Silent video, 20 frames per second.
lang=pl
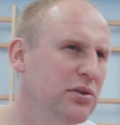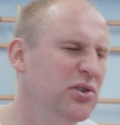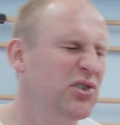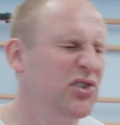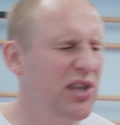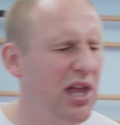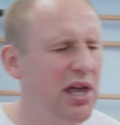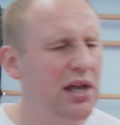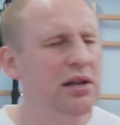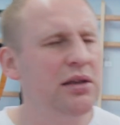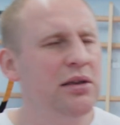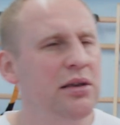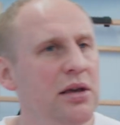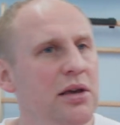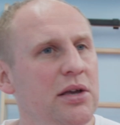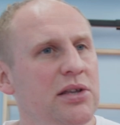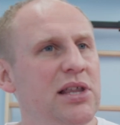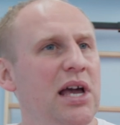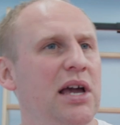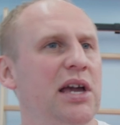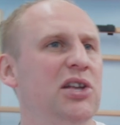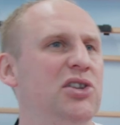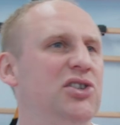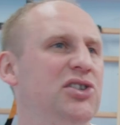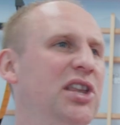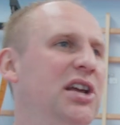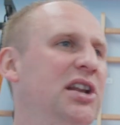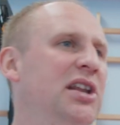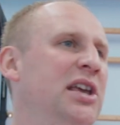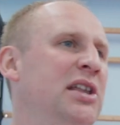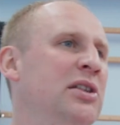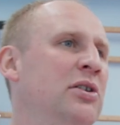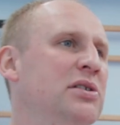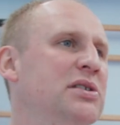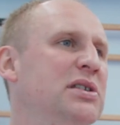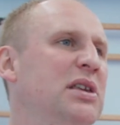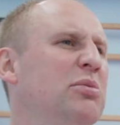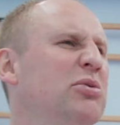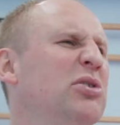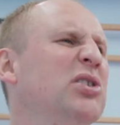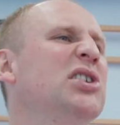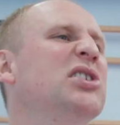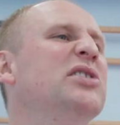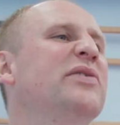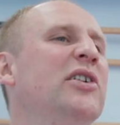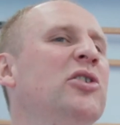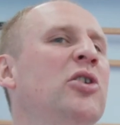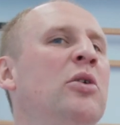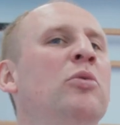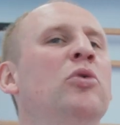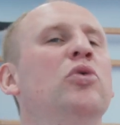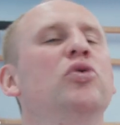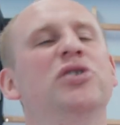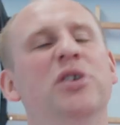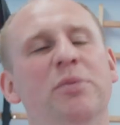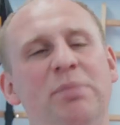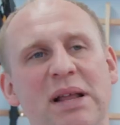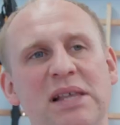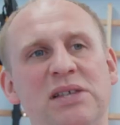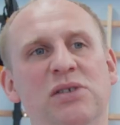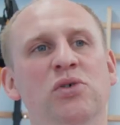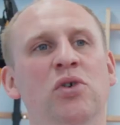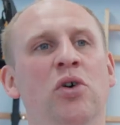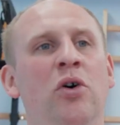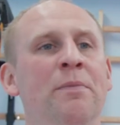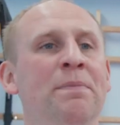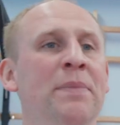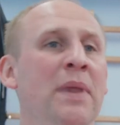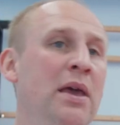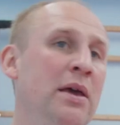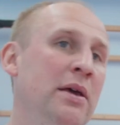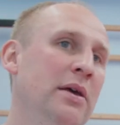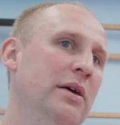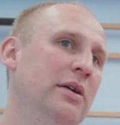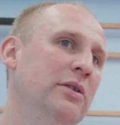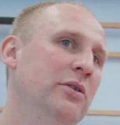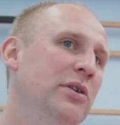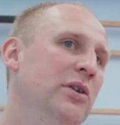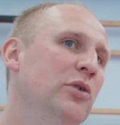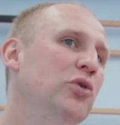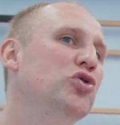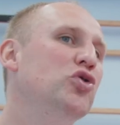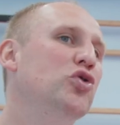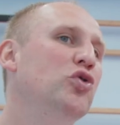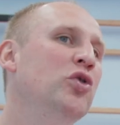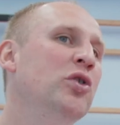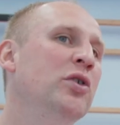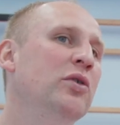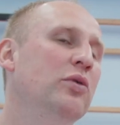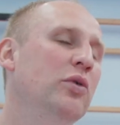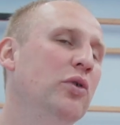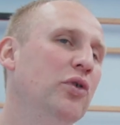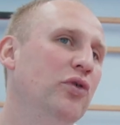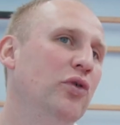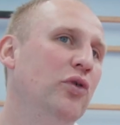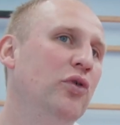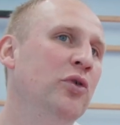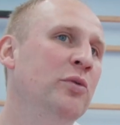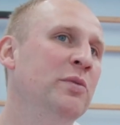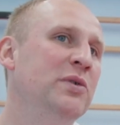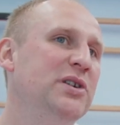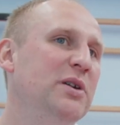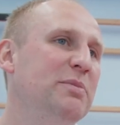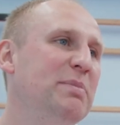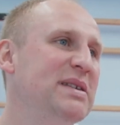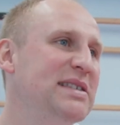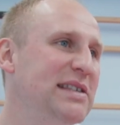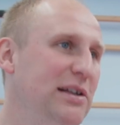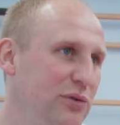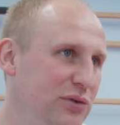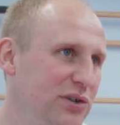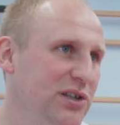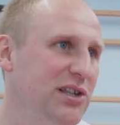cztery, takie cztery jednostki, bo to też wiadomo, ludzie pracują, no nie oszukuj, oszukujmy się, PESEL-u